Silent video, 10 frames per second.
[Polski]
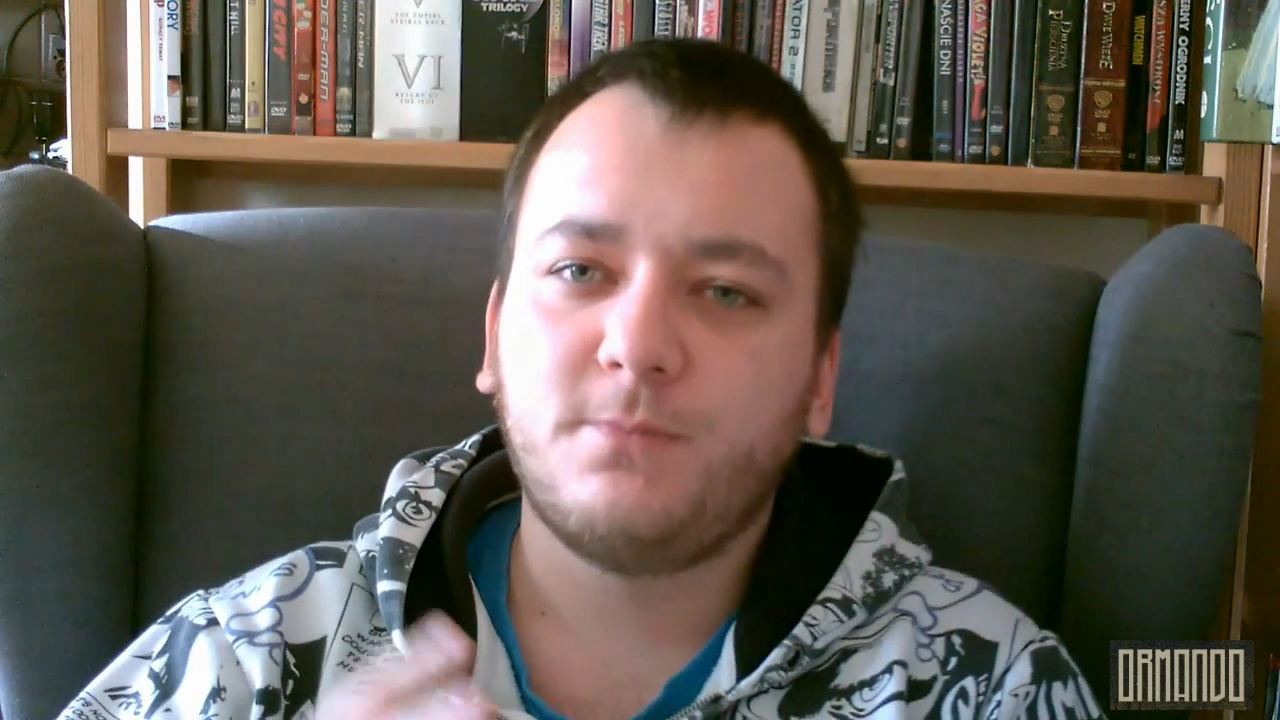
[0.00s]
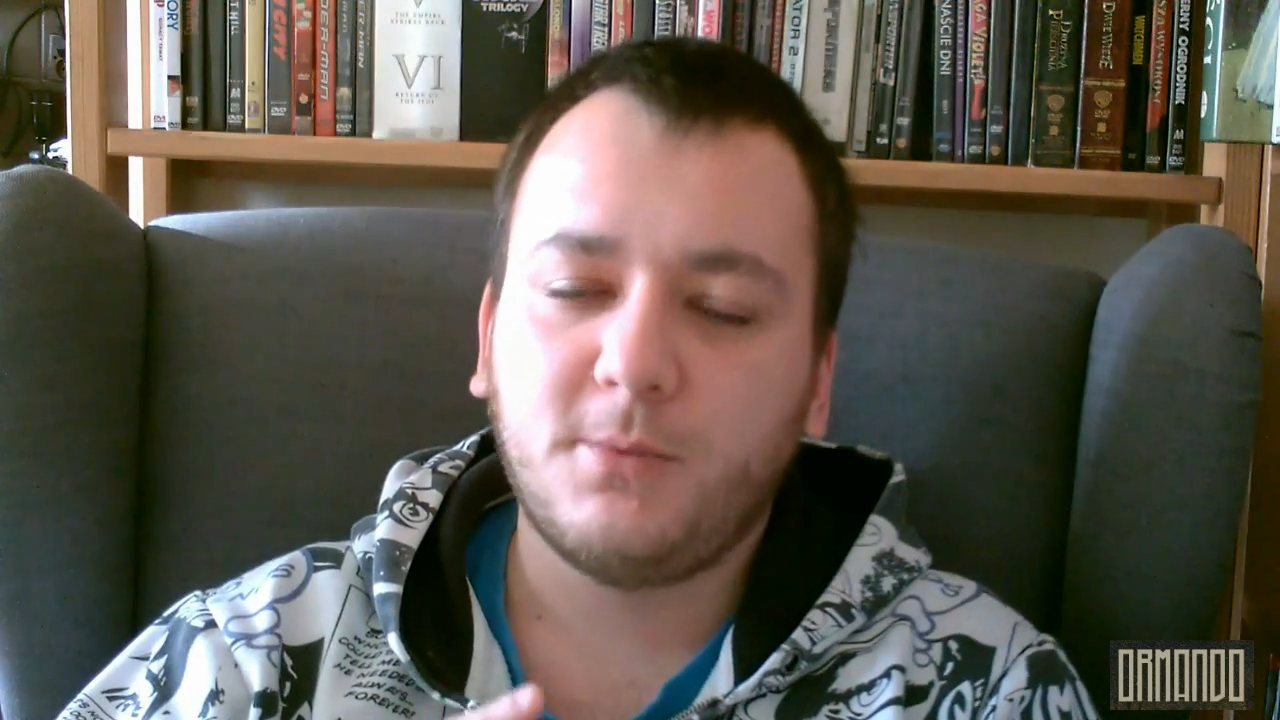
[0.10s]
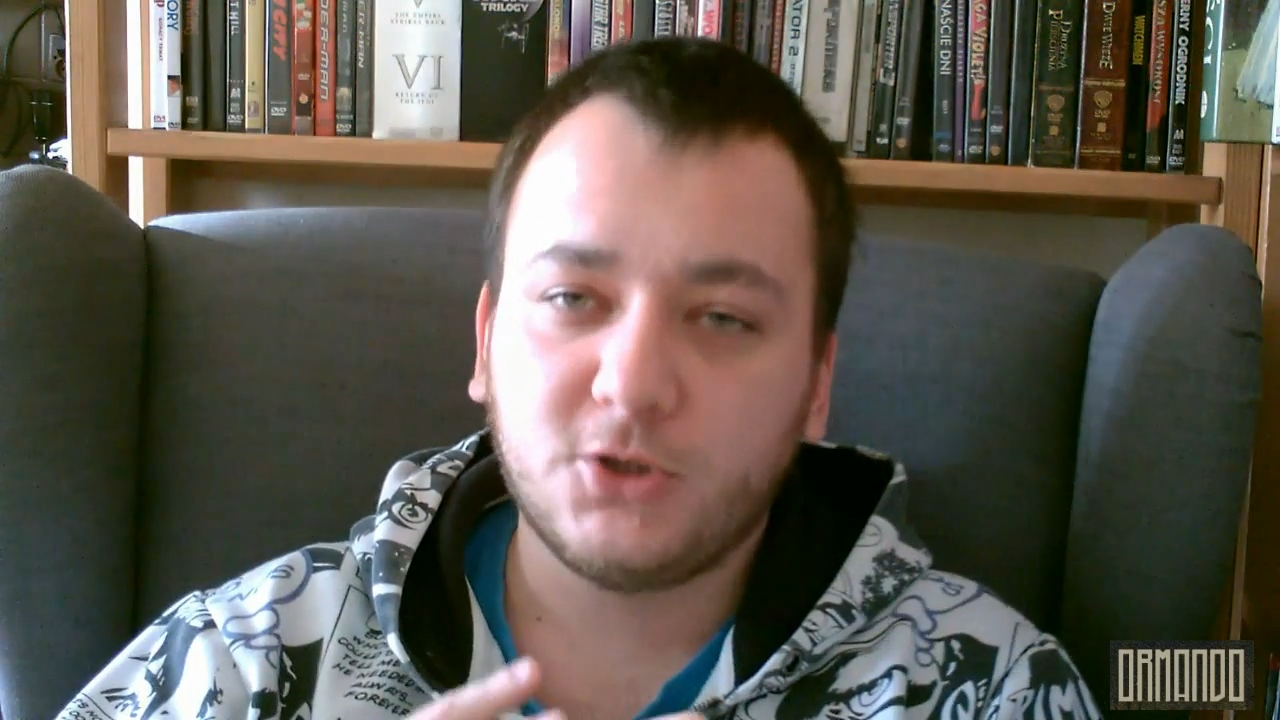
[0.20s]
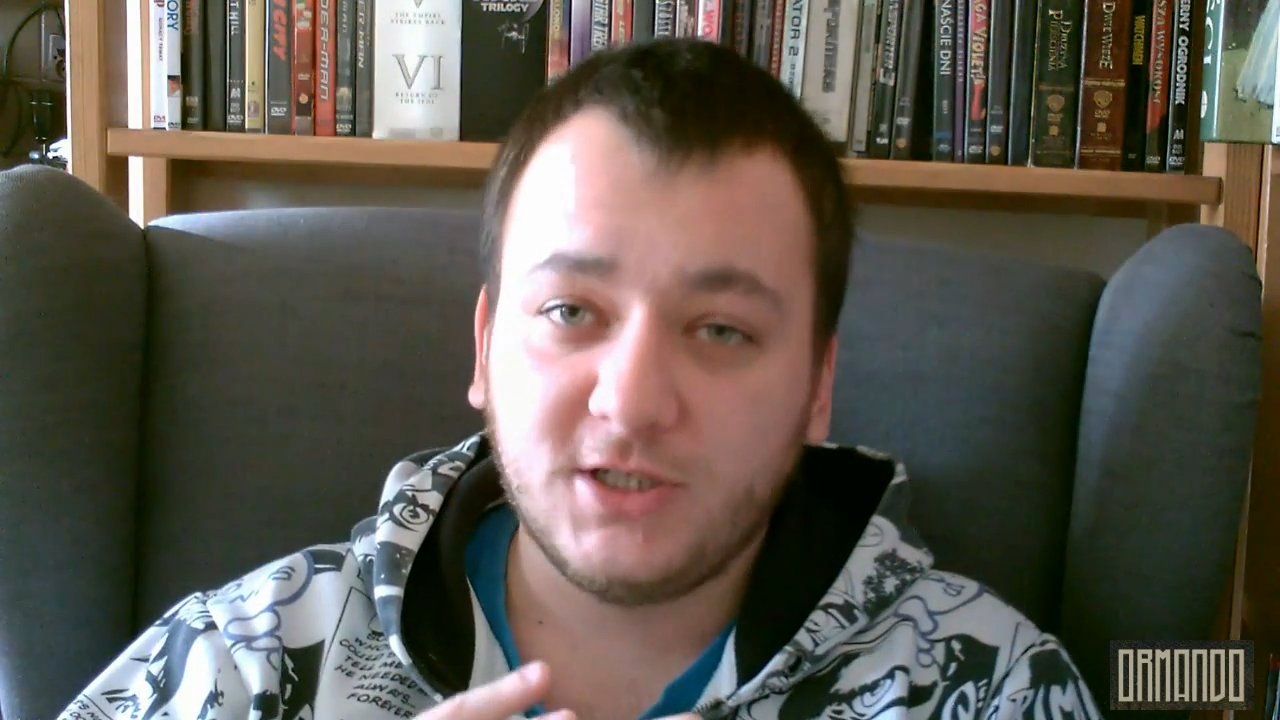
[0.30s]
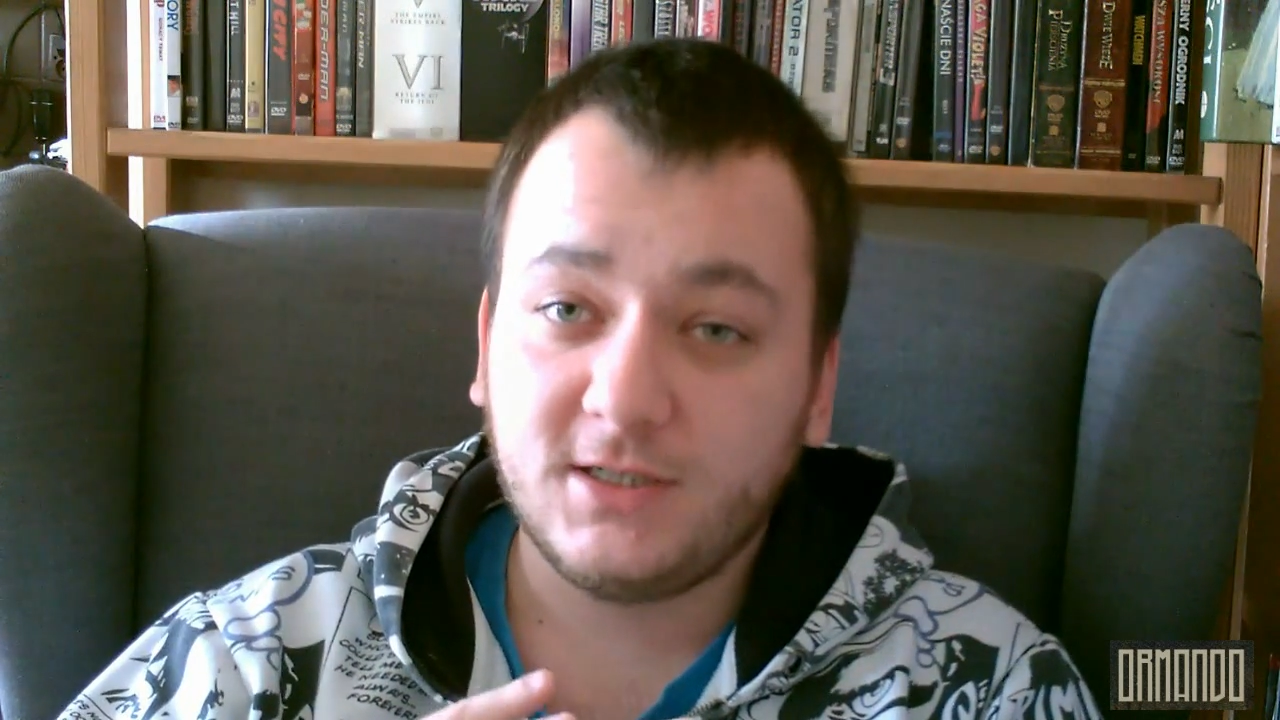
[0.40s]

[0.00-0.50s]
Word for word: poboczne